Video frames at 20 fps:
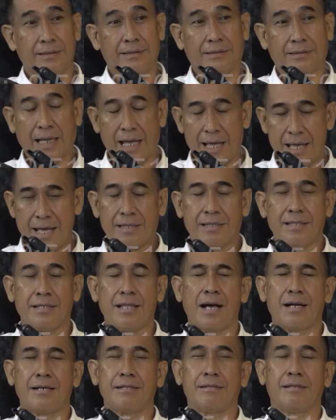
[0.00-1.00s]
saya
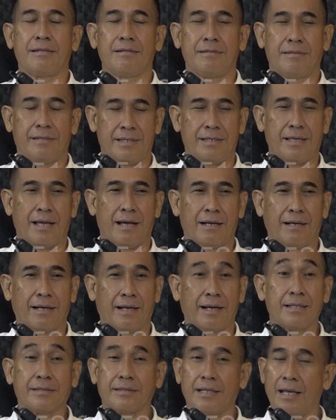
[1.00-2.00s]
tidak henti-hentinya
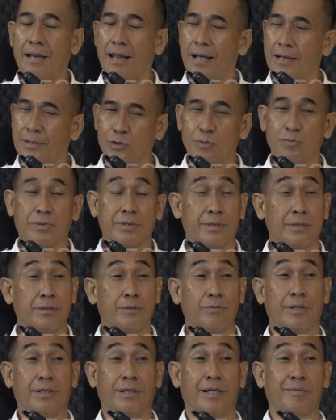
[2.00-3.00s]
karena saya langsung
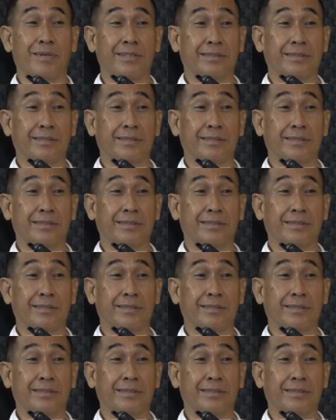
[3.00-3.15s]
bersentuhan dengan